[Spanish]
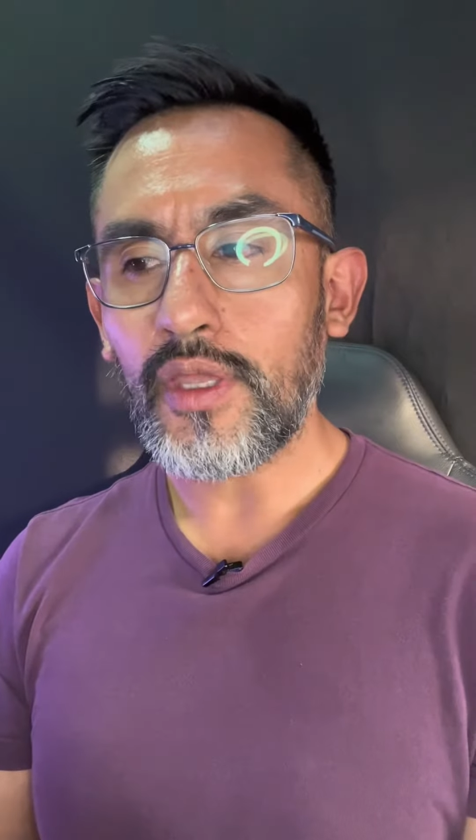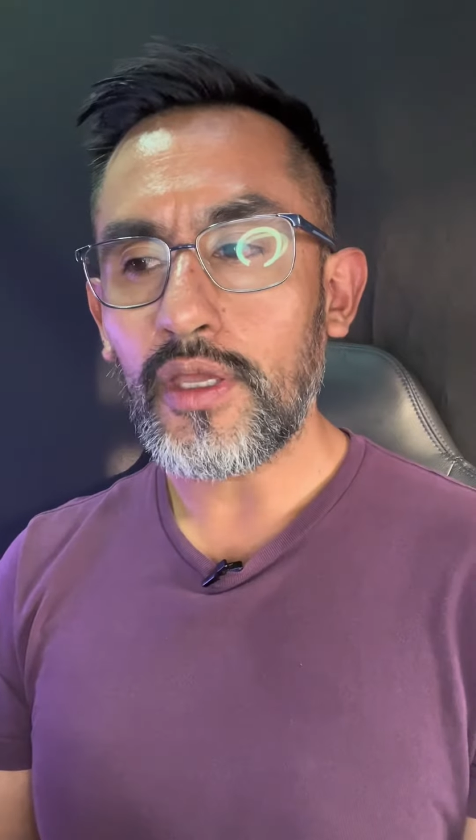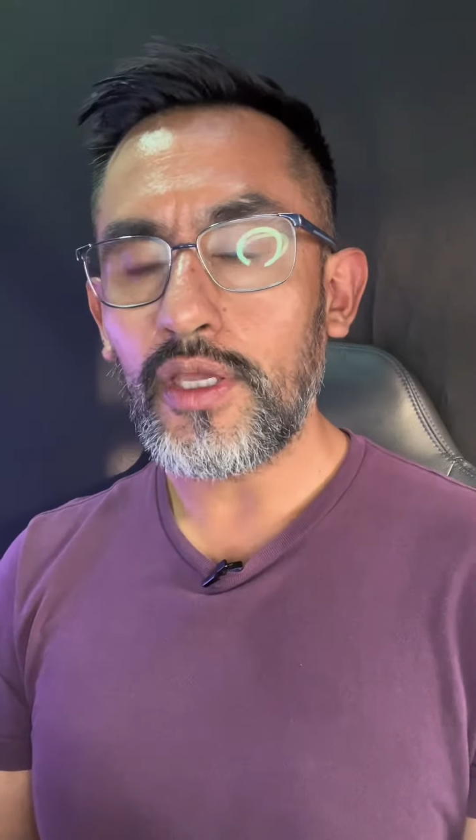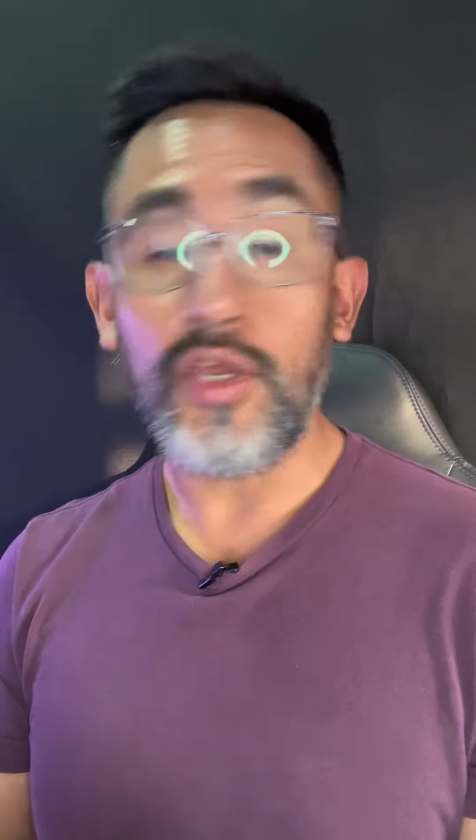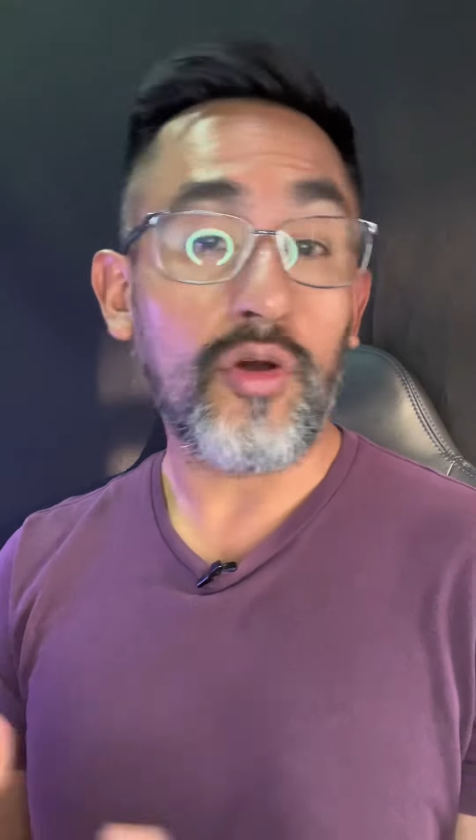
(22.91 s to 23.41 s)

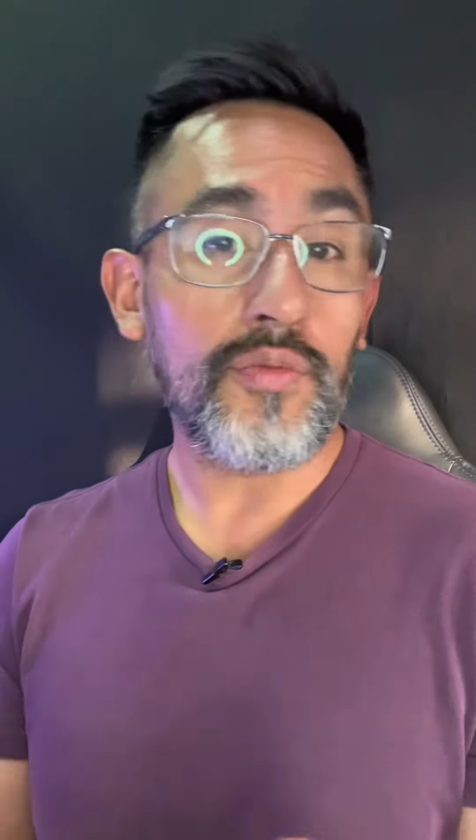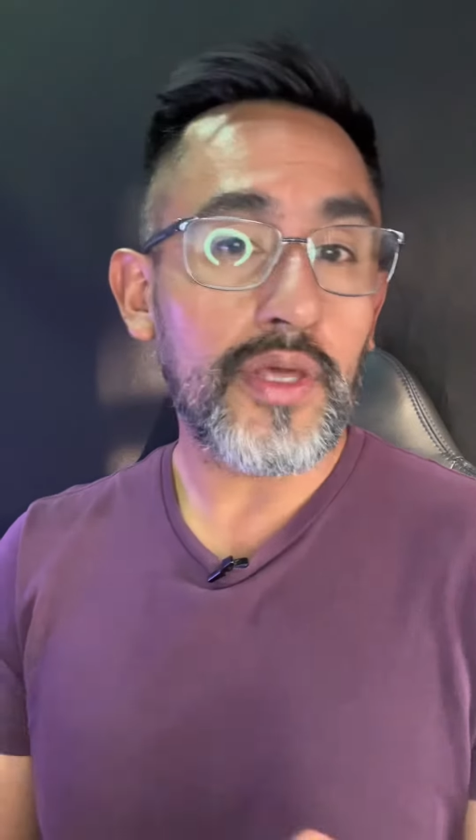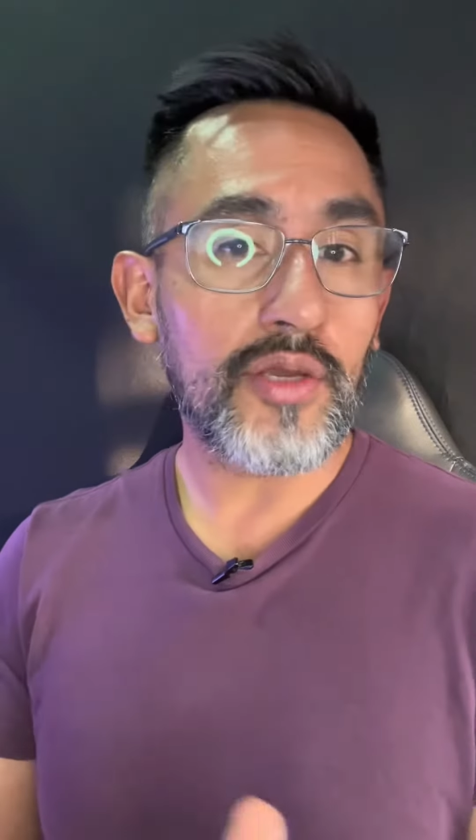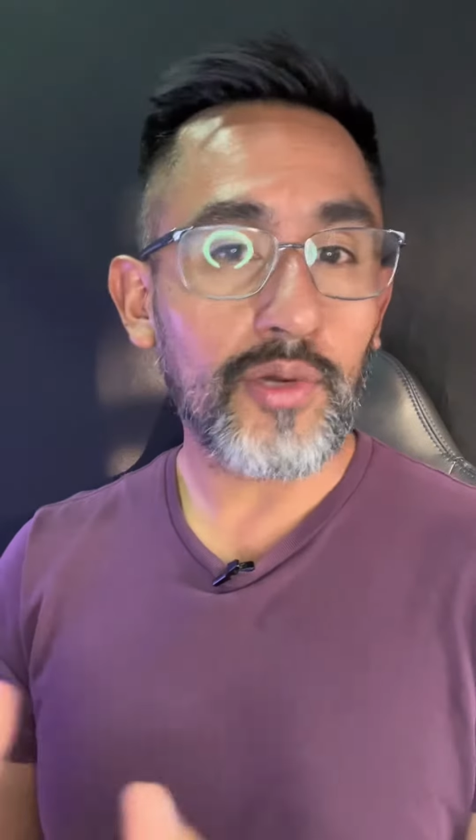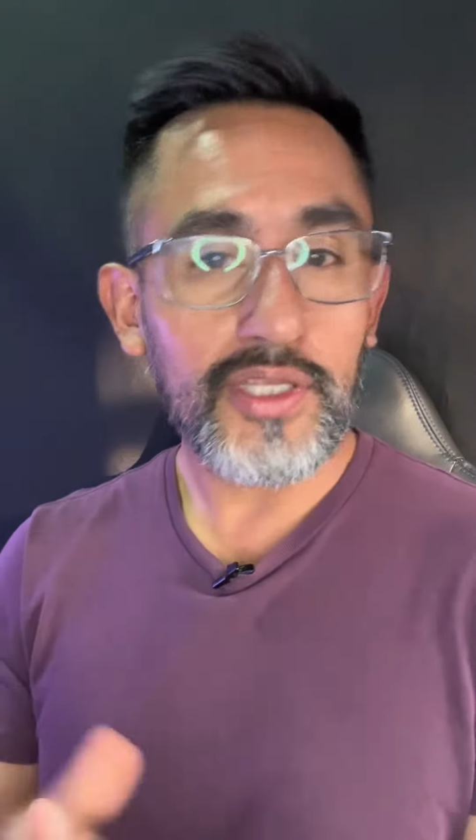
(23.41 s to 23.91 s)
y hoy me
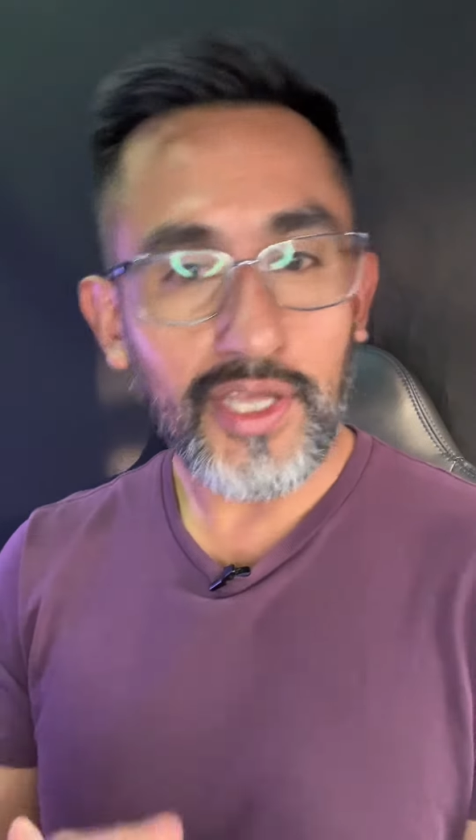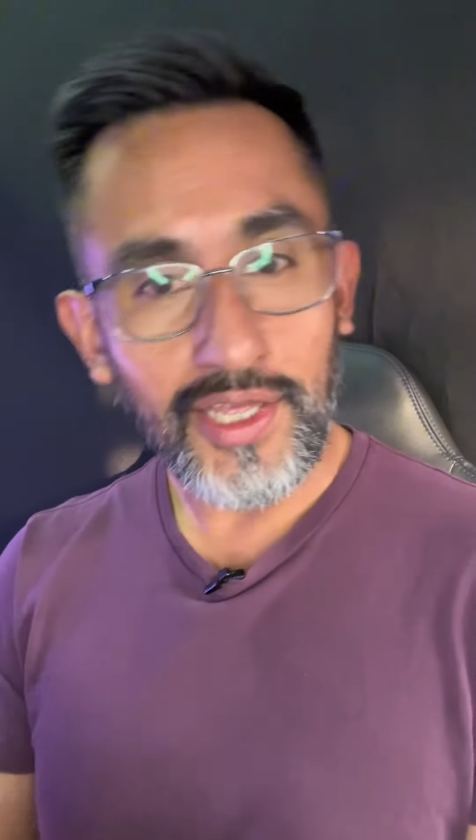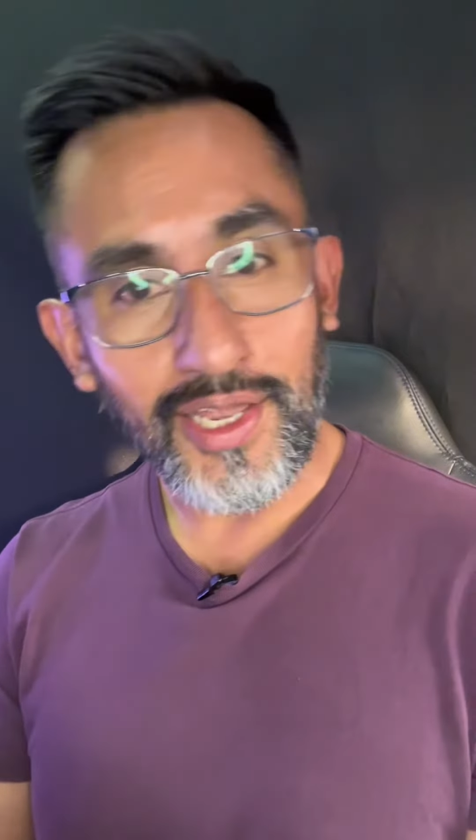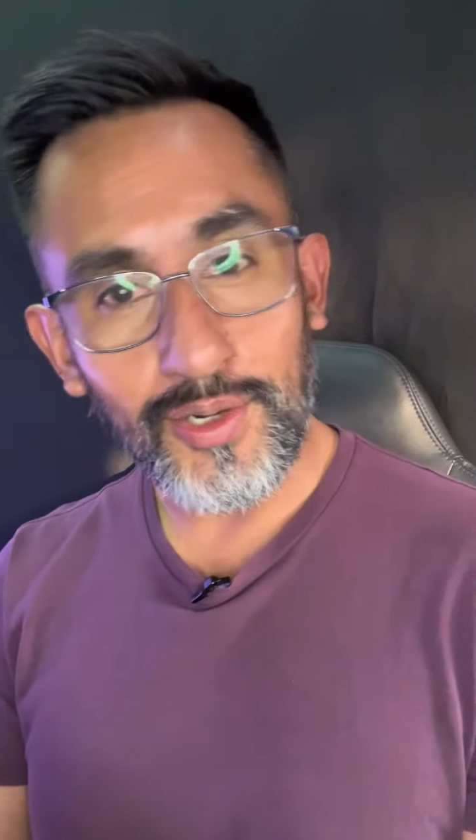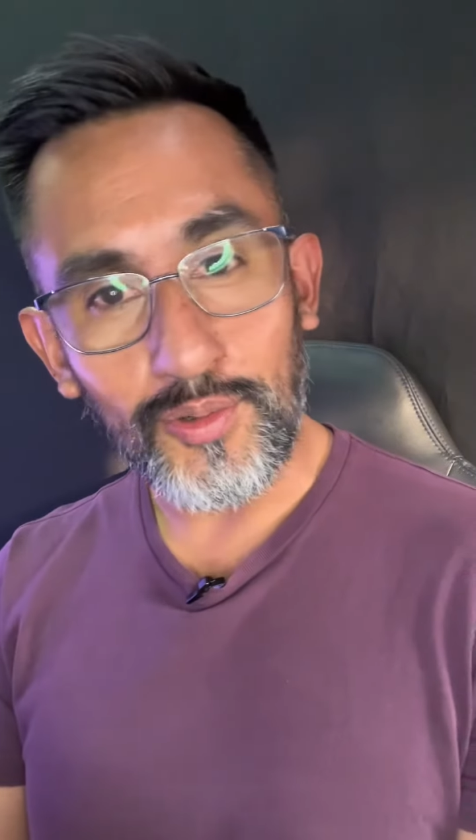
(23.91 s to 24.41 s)
di cuenta
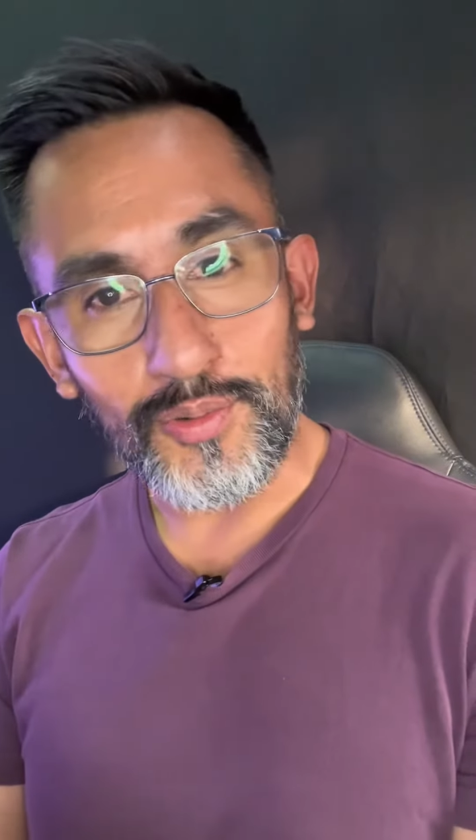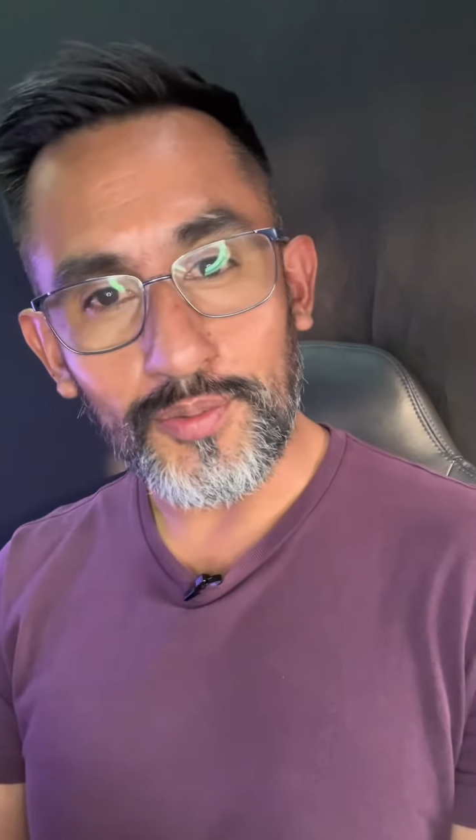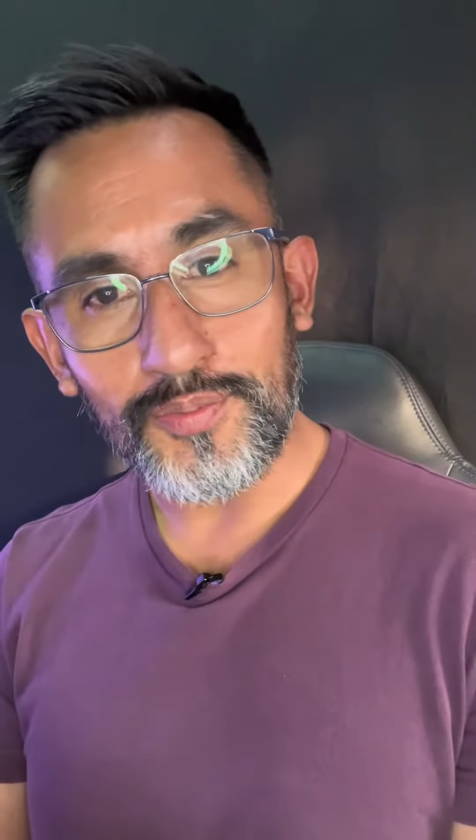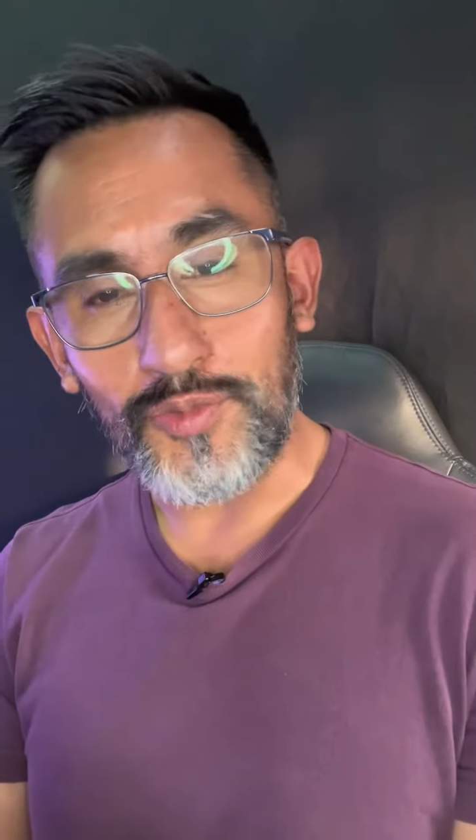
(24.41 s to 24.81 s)
de algo.